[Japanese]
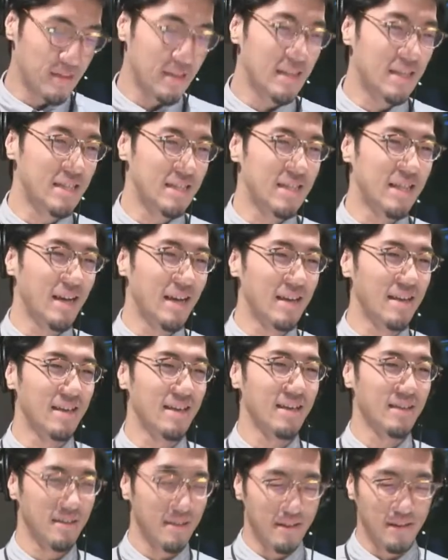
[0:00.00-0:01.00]
いい時代い
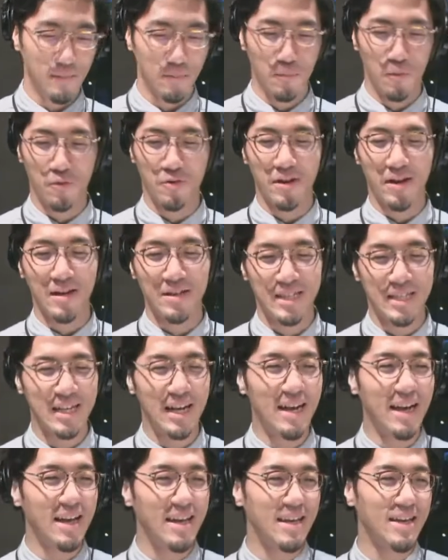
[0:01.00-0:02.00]
い時代の僕らが知
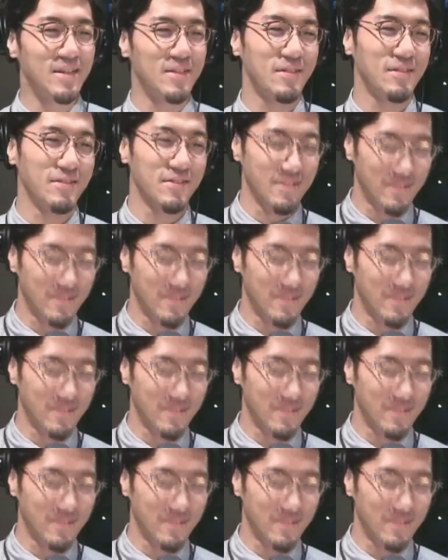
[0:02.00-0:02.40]
らないやつ